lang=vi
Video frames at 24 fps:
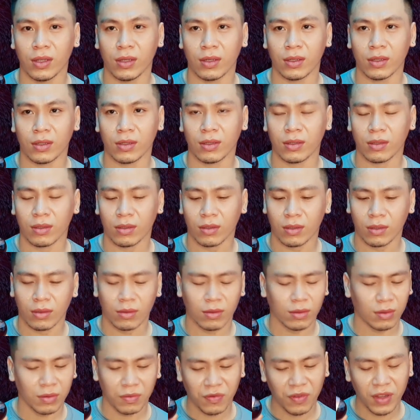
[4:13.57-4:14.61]
ừ,
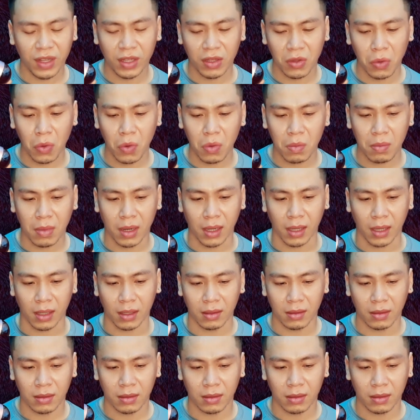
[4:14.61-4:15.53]
viên thuốc mà